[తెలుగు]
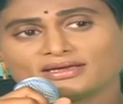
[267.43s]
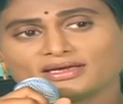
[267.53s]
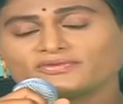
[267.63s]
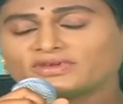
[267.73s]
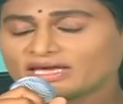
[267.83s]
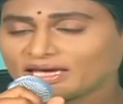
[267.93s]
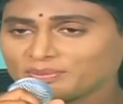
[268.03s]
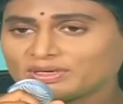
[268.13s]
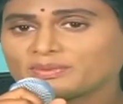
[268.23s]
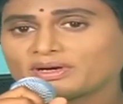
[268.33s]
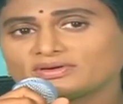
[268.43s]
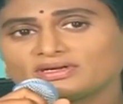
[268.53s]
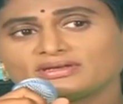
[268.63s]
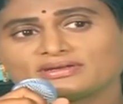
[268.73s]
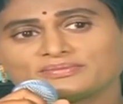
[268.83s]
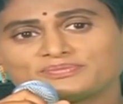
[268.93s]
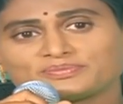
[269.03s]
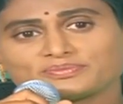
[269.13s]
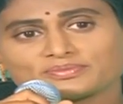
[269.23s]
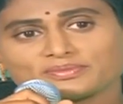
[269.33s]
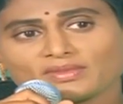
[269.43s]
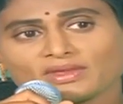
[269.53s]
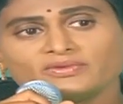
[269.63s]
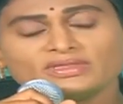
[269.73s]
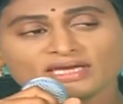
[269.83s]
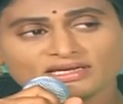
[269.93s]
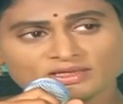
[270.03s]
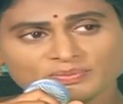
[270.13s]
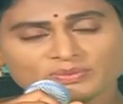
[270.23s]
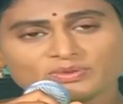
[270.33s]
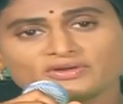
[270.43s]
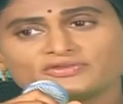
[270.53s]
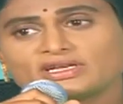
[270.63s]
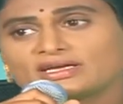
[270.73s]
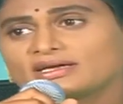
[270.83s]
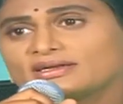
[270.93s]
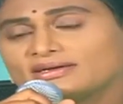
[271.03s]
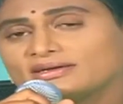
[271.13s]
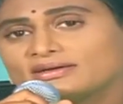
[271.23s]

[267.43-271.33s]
and we are happy about it. We thank the people of Telangana.